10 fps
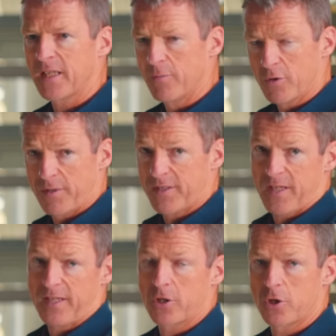Da muss man
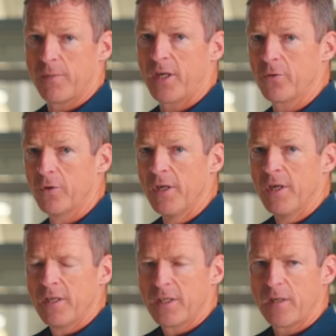sagen, hat Shimano
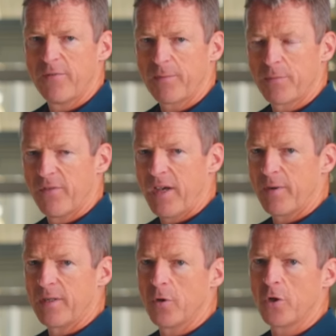den
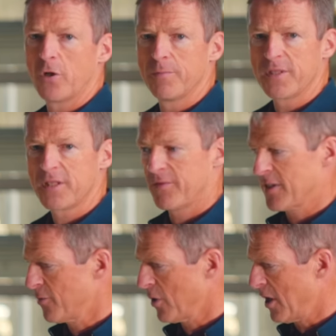Wettbewerbern immer noch ein bisschen
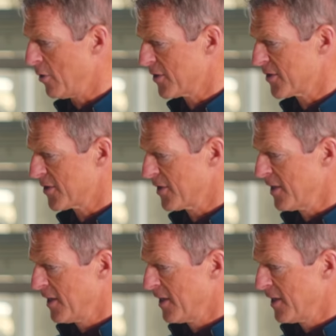was voraus.